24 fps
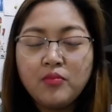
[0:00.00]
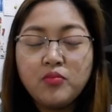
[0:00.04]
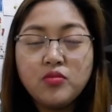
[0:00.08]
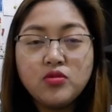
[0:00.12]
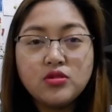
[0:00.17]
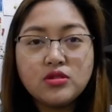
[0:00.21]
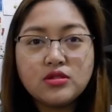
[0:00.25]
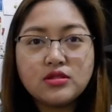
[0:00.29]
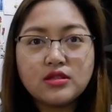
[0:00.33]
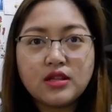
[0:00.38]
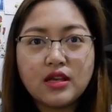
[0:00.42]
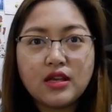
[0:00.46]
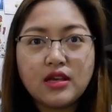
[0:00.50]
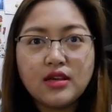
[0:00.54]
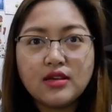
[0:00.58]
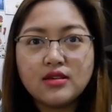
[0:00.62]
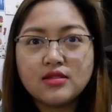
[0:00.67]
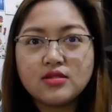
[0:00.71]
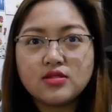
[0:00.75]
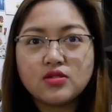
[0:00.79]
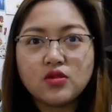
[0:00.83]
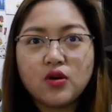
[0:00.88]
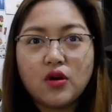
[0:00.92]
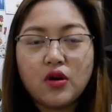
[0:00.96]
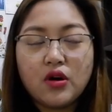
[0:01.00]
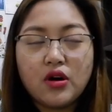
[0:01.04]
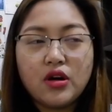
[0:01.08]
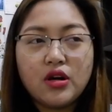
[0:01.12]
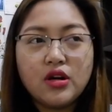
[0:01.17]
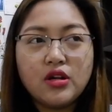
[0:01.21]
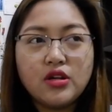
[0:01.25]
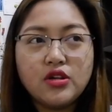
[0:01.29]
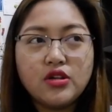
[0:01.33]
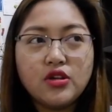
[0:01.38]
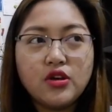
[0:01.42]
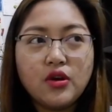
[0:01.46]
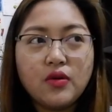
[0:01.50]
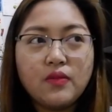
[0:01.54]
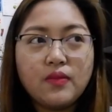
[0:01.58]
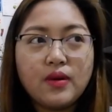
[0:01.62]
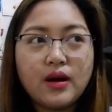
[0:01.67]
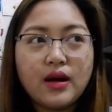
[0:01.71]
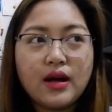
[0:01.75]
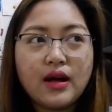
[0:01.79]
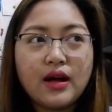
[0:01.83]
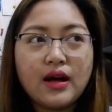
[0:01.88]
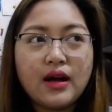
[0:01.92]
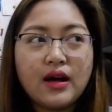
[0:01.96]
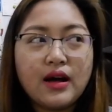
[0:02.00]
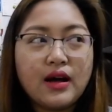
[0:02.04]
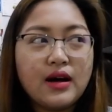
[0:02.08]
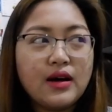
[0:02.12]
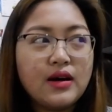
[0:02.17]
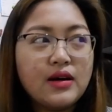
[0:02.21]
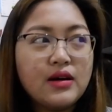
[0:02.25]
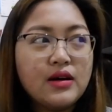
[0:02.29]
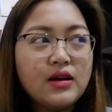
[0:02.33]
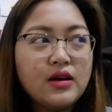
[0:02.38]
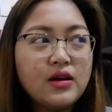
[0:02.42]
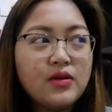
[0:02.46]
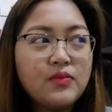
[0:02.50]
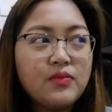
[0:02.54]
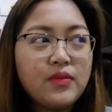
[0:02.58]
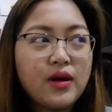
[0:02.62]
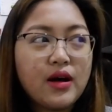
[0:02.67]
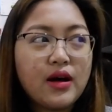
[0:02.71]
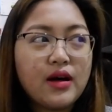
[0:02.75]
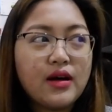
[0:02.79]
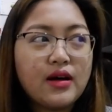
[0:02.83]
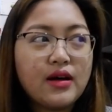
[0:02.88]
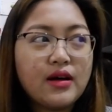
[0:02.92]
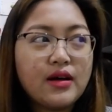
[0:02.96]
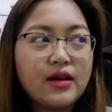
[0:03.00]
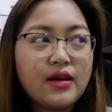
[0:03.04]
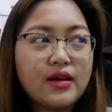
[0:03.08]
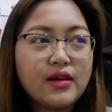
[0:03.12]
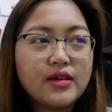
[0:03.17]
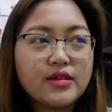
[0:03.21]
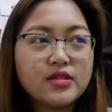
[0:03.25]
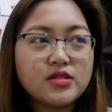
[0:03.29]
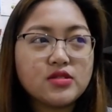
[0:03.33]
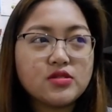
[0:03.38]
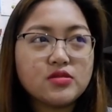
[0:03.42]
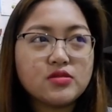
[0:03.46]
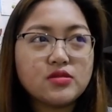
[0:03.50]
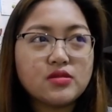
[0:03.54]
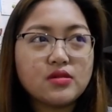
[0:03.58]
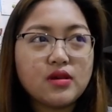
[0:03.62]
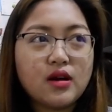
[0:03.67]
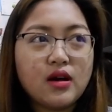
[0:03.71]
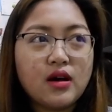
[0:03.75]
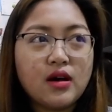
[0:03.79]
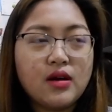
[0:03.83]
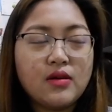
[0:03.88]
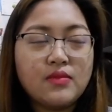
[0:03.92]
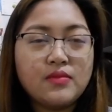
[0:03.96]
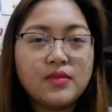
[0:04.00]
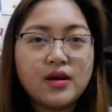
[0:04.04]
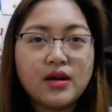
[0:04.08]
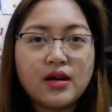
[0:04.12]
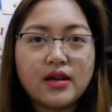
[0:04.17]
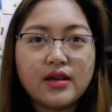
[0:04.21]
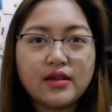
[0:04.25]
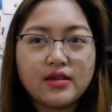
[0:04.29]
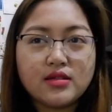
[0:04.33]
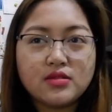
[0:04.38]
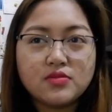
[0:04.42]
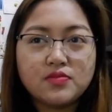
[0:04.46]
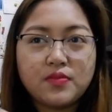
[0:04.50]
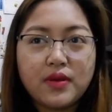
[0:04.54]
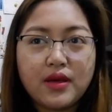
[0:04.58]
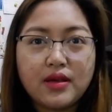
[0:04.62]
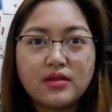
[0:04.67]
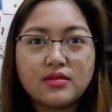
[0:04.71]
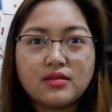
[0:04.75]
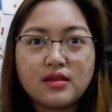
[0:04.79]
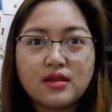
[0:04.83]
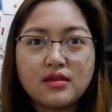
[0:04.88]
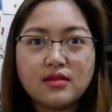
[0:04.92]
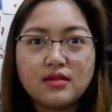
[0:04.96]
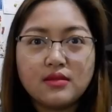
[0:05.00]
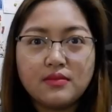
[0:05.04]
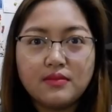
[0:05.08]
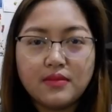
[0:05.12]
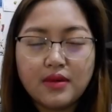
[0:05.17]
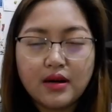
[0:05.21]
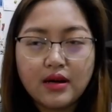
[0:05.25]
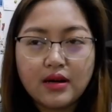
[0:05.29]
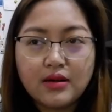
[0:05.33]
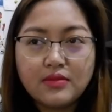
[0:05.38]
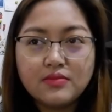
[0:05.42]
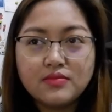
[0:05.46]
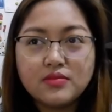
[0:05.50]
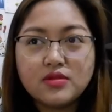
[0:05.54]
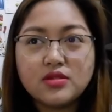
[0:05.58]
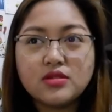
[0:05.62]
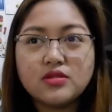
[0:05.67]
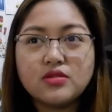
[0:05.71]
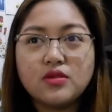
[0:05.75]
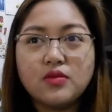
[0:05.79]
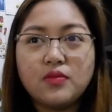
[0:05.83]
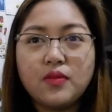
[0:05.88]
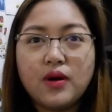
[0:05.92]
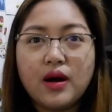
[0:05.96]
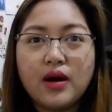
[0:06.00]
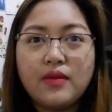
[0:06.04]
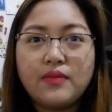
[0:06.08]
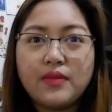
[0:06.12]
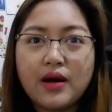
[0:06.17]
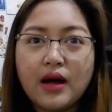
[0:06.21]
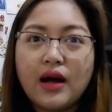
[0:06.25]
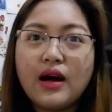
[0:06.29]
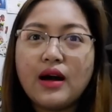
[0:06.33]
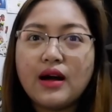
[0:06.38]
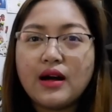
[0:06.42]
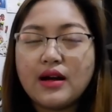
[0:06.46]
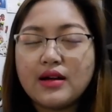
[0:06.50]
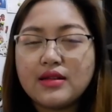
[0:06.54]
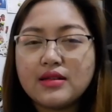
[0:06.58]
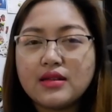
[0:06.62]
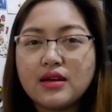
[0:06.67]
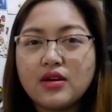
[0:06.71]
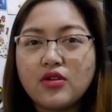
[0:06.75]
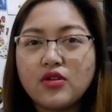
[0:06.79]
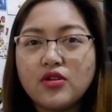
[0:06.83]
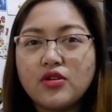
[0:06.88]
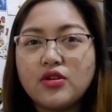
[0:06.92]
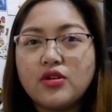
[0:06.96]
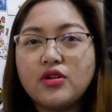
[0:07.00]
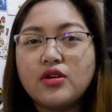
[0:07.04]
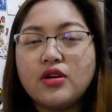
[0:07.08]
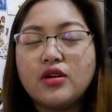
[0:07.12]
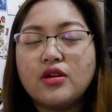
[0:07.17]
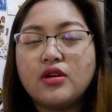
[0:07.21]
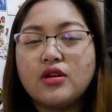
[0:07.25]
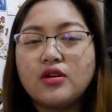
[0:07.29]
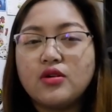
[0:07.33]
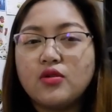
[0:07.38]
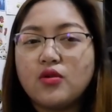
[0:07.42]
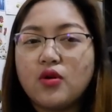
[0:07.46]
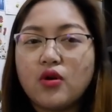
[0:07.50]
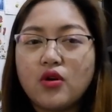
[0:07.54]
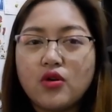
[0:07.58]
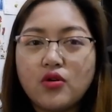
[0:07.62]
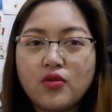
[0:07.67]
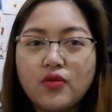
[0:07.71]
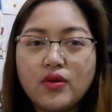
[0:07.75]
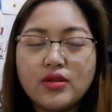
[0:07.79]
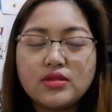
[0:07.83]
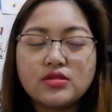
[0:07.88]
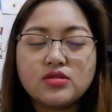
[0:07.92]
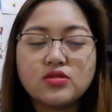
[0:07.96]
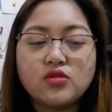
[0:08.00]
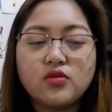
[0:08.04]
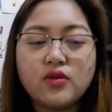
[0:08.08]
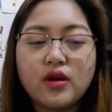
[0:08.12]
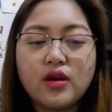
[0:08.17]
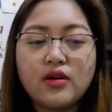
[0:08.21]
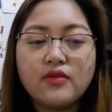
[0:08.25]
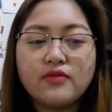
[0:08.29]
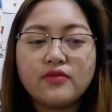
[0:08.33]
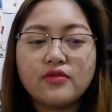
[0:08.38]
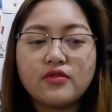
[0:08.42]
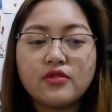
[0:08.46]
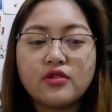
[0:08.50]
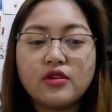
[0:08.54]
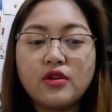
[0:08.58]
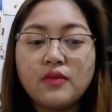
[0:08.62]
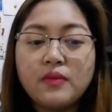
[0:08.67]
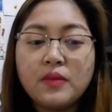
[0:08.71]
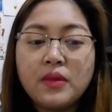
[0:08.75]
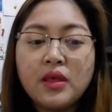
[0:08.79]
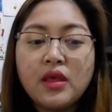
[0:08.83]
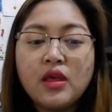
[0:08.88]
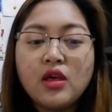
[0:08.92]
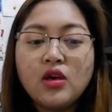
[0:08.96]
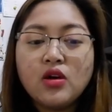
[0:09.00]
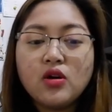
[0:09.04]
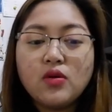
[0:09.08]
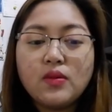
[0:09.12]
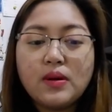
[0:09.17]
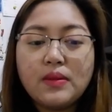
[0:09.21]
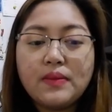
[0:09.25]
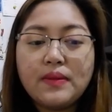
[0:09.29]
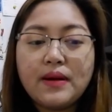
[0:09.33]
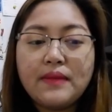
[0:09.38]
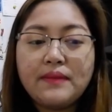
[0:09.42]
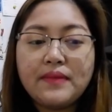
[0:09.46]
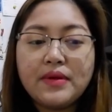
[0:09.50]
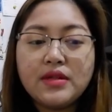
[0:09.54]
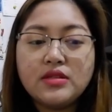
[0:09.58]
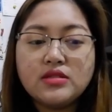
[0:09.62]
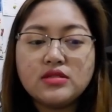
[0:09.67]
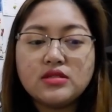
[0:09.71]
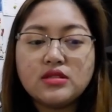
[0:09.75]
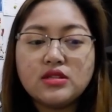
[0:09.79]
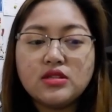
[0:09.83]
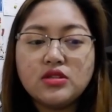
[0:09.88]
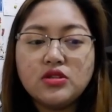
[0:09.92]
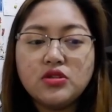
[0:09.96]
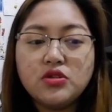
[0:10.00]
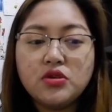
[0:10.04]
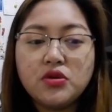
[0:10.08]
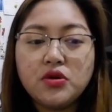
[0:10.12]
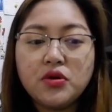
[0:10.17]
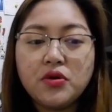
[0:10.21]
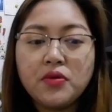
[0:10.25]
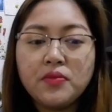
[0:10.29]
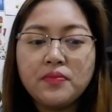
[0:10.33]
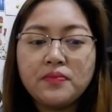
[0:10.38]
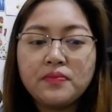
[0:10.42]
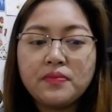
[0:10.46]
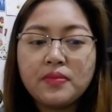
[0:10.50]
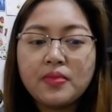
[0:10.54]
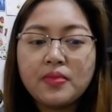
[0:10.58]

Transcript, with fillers: buntis or yung mga mga ex, uh, mga expected na moms, yung mga mga anak or or whatsoever, kung mapapansin nyo,